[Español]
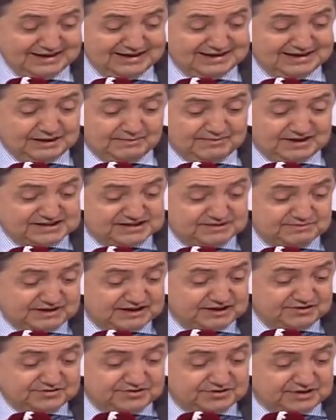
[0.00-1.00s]
la máxima
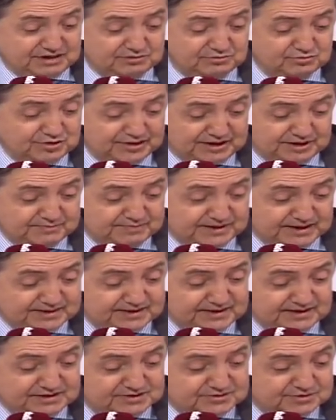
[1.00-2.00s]
nacional muy
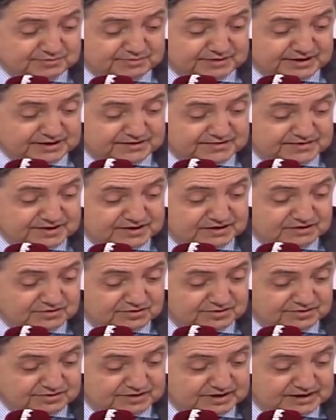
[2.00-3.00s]
repartida, esto parece el
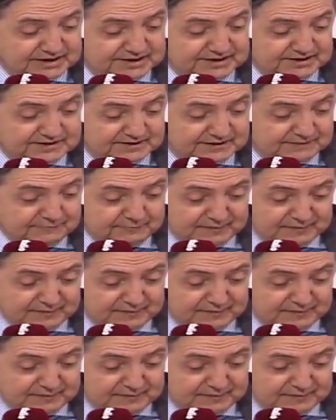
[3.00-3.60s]
gordo en Lérida.